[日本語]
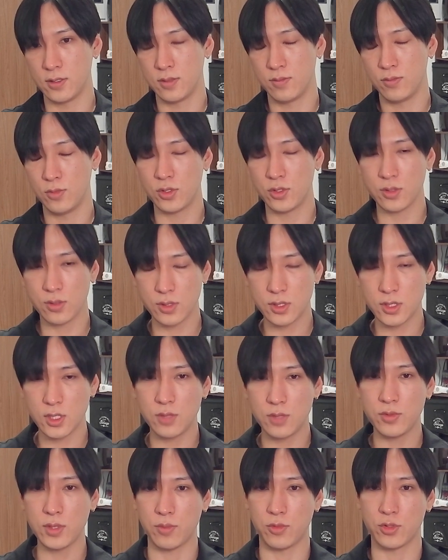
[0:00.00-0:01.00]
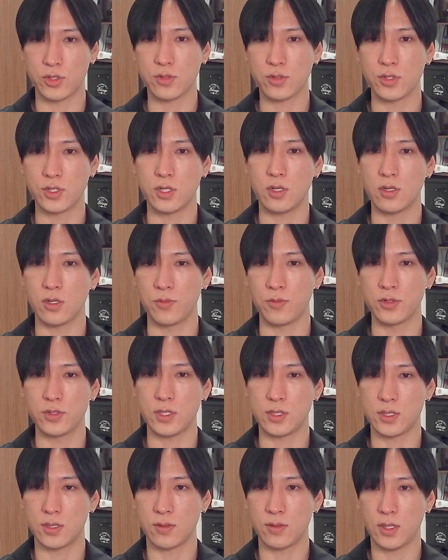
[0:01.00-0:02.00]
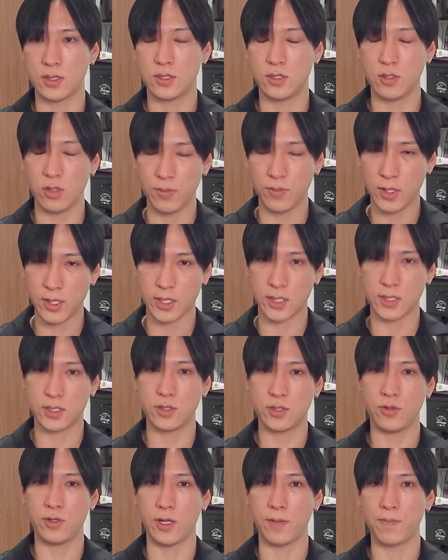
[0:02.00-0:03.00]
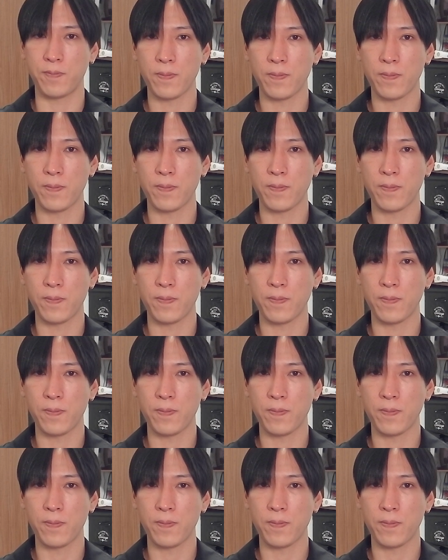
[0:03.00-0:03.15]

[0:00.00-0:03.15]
持ち越してる分は持ち越してると思うんですけどね。強い銘柄強いんで。